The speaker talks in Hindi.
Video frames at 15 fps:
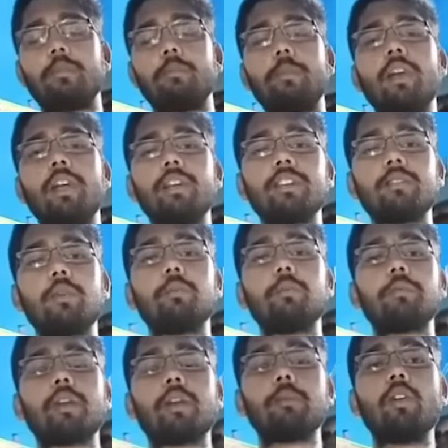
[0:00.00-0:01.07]
बिलेनर्स बिलेट
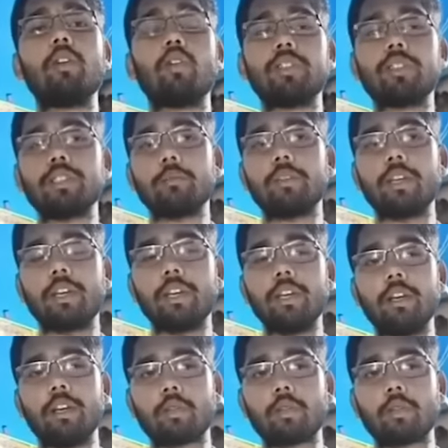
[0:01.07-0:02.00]
प्रोग्राम की लॉन्चिंग जब देखी